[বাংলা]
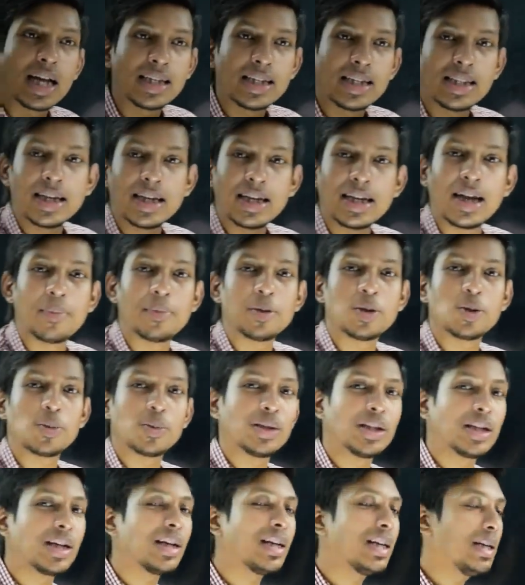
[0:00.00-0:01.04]
সাথে থেকে আমি
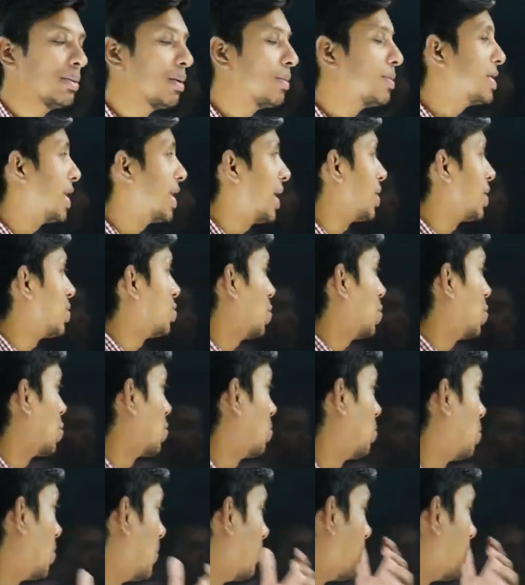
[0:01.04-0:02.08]
তোমাদেরকে কিভাবে সাহায্য করব